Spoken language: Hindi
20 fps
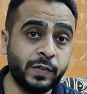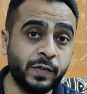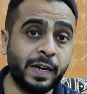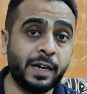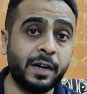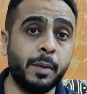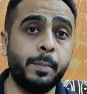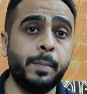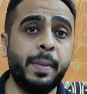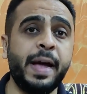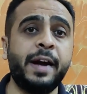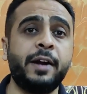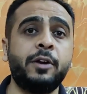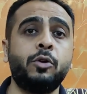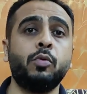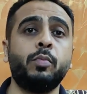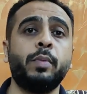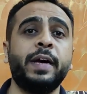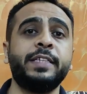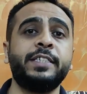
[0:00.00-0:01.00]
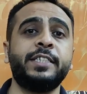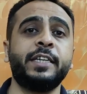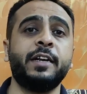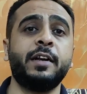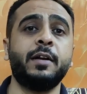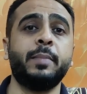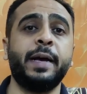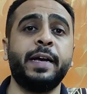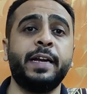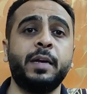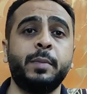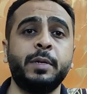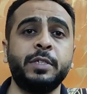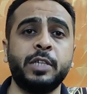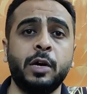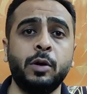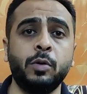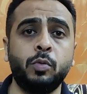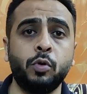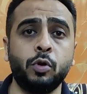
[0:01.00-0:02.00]
वेलकम बैक टू माय चैनल माय नेम
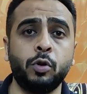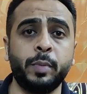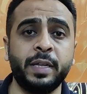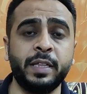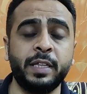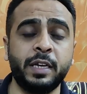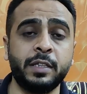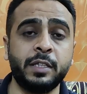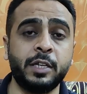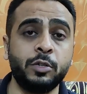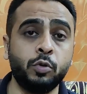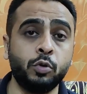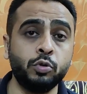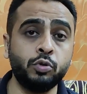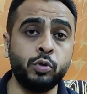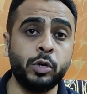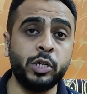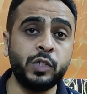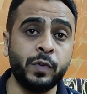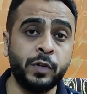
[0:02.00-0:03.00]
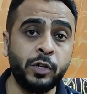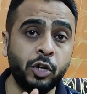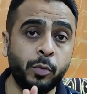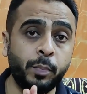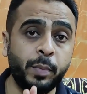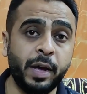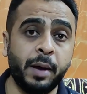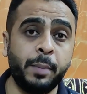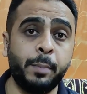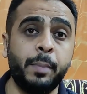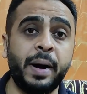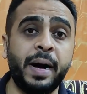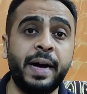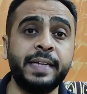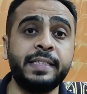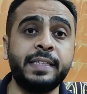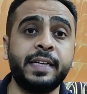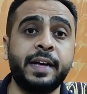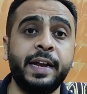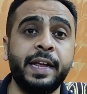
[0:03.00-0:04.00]
इज अंकुर महिंद्रेता दोस्तों इस वीडियो में हम
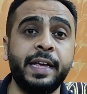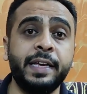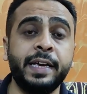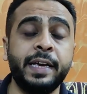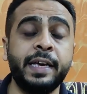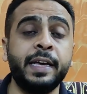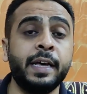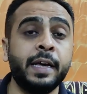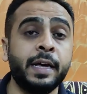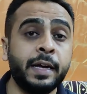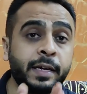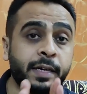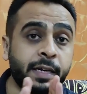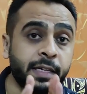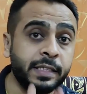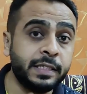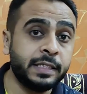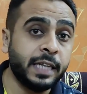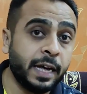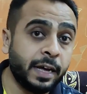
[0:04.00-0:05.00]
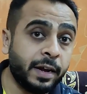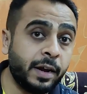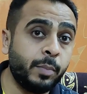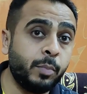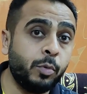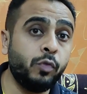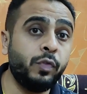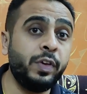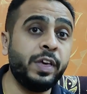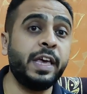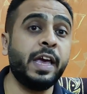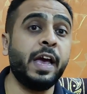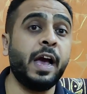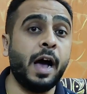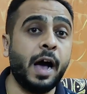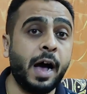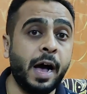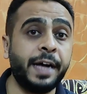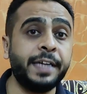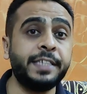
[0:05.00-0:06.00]
बात करेंगे कंतारा मूवी के
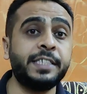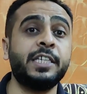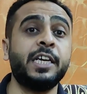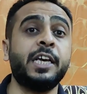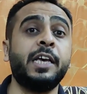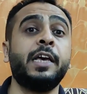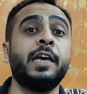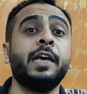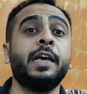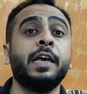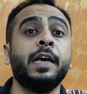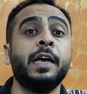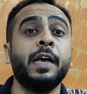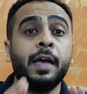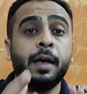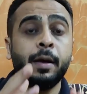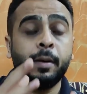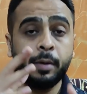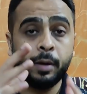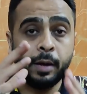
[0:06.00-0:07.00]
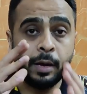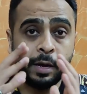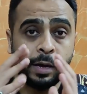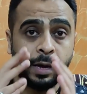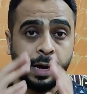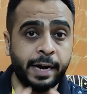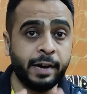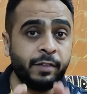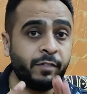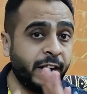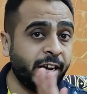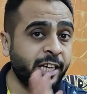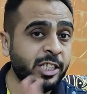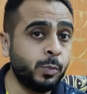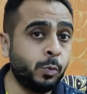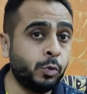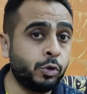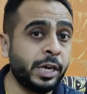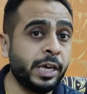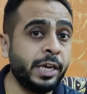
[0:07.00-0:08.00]
आज के
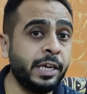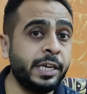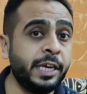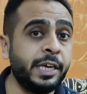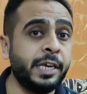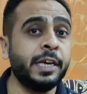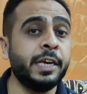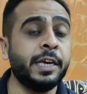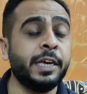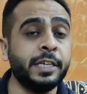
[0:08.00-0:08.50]
एडवांस बुकिंग की